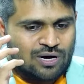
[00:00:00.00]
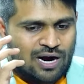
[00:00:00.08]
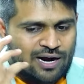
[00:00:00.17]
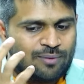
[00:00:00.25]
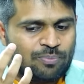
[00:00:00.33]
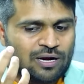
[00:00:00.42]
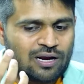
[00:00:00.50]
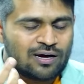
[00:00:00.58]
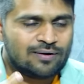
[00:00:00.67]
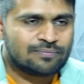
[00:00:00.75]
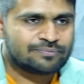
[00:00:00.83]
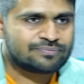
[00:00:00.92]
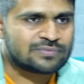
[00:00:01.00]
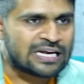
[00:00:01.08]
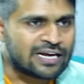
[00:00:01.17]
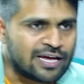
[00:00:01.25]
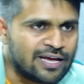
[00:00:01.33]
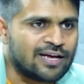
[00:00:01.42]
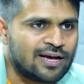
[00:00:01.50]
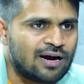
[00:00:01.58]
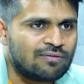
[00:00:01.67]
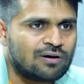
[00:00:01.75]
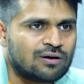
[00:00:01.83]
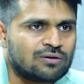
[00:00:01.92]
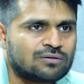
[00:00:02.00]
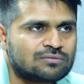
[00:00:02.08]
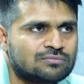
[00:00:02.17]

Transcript: ఒక ఆడపిల్ల తనకి ఏం కావాలో